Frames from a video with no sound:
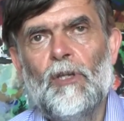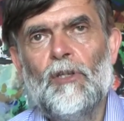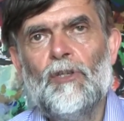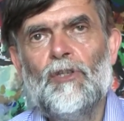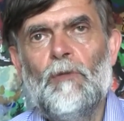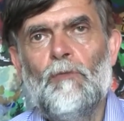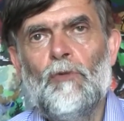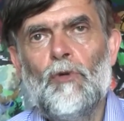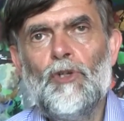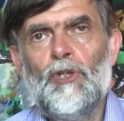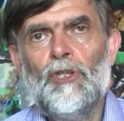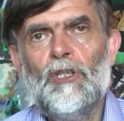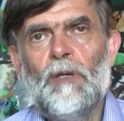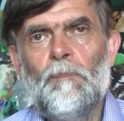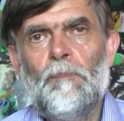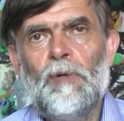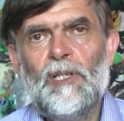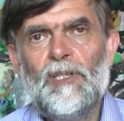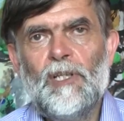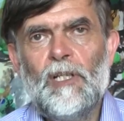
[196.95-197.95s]
Siamo riusciti
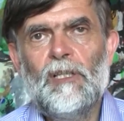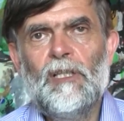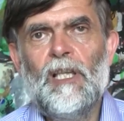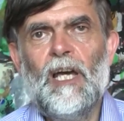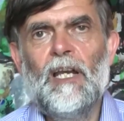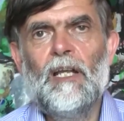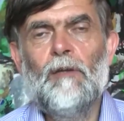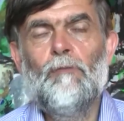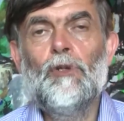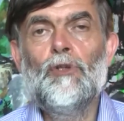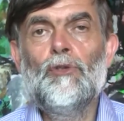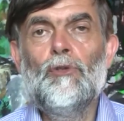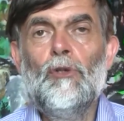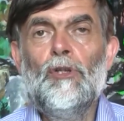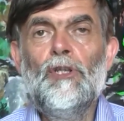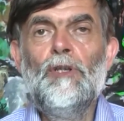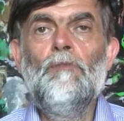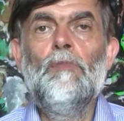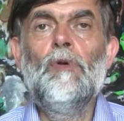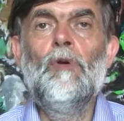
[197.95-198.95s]
a presentare questo
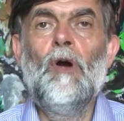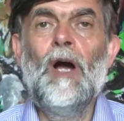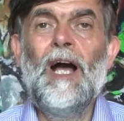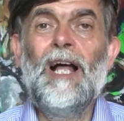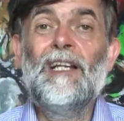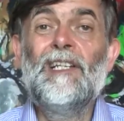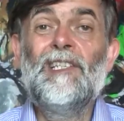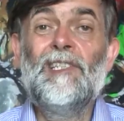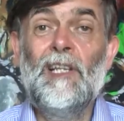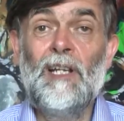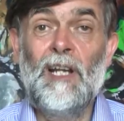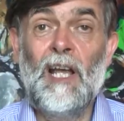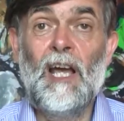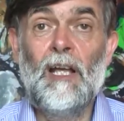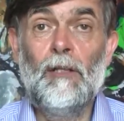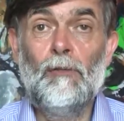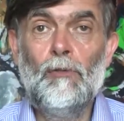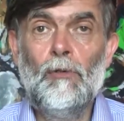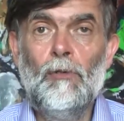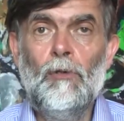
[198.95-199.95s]
libro al
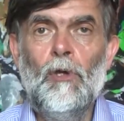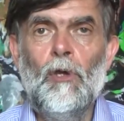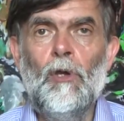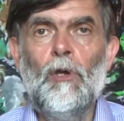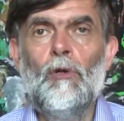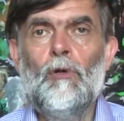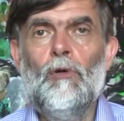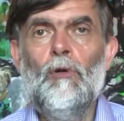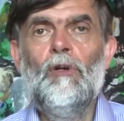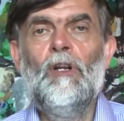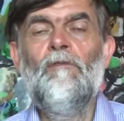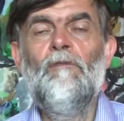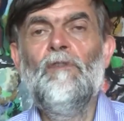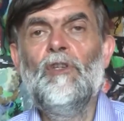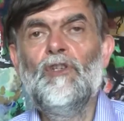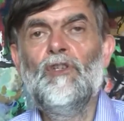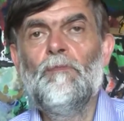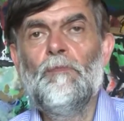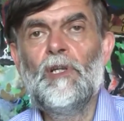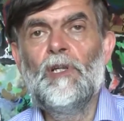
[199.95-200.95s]
Senato con la
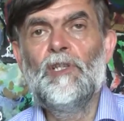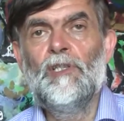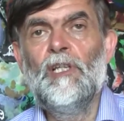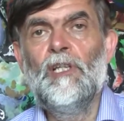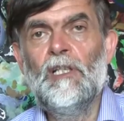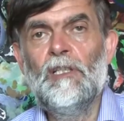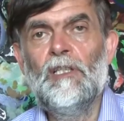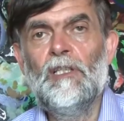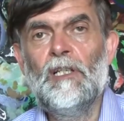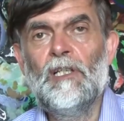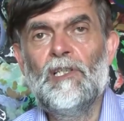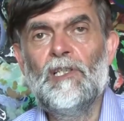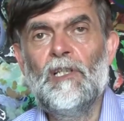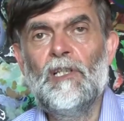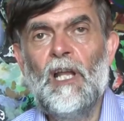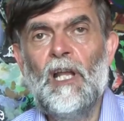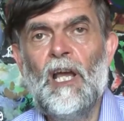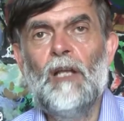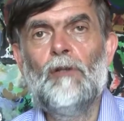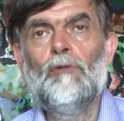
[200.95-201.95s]
vicepresidente del
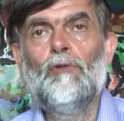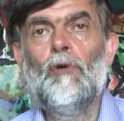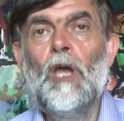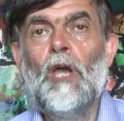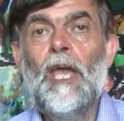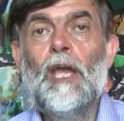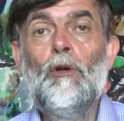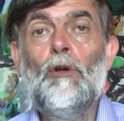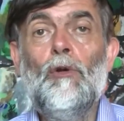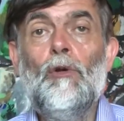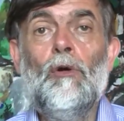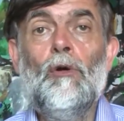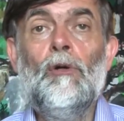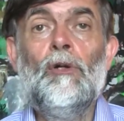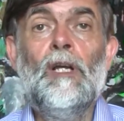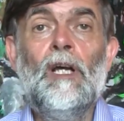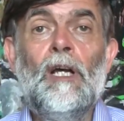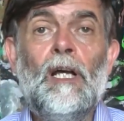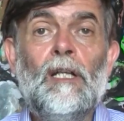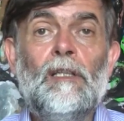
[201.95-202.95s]
Senato e con,